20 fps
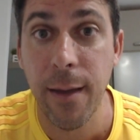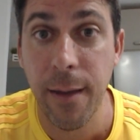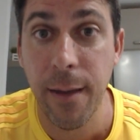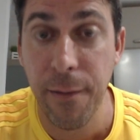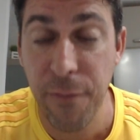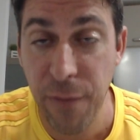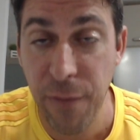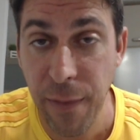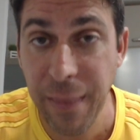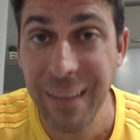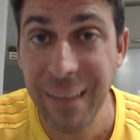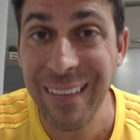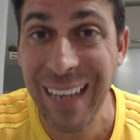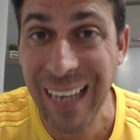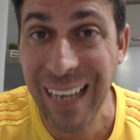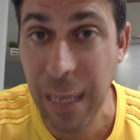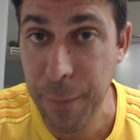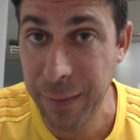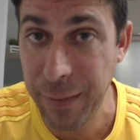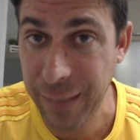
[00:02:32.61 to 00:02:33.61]
Fede
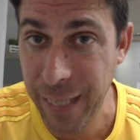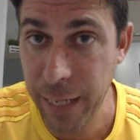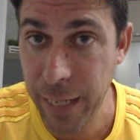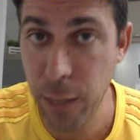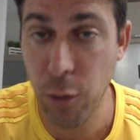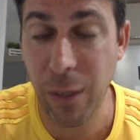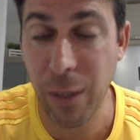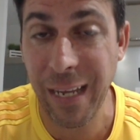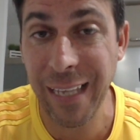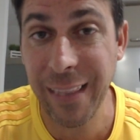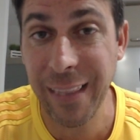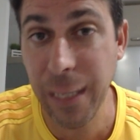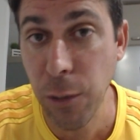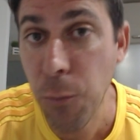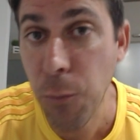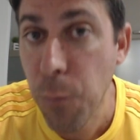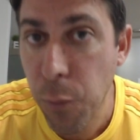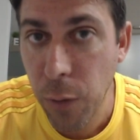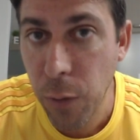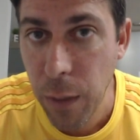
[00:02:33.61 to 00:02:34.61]
San Emeterio, que tiene
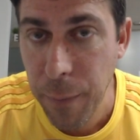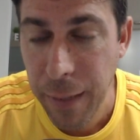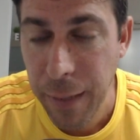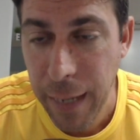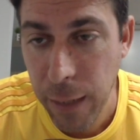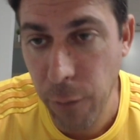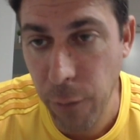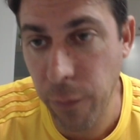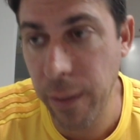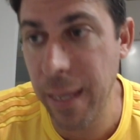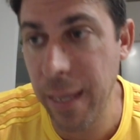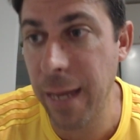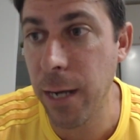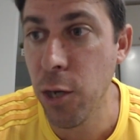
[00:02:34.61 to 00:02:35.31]
un problema en la rodilla.